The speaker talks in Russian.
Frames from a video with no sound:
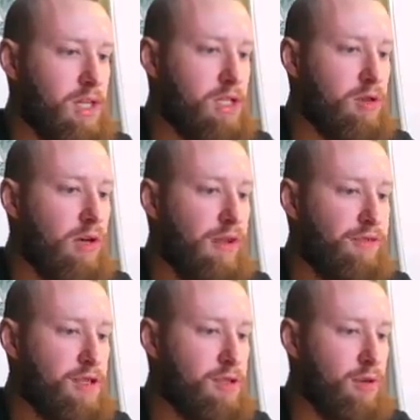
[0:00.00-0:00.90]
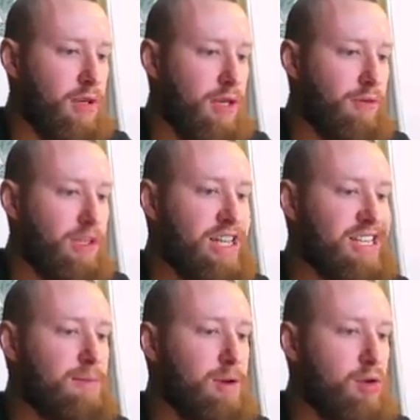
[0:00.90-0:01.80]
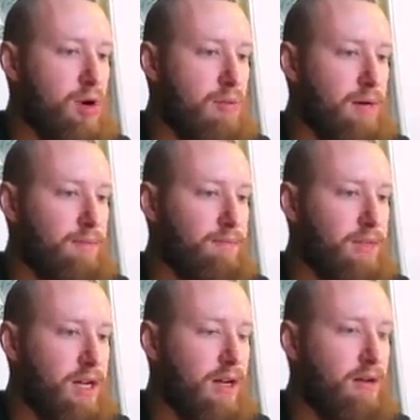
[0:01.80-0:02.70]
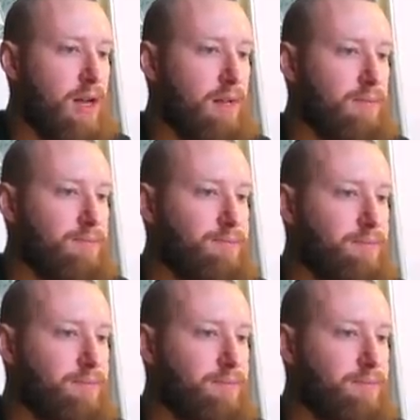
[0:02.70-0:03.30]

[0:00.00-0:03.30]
Строго фиксой. И вот если бы Рома торговал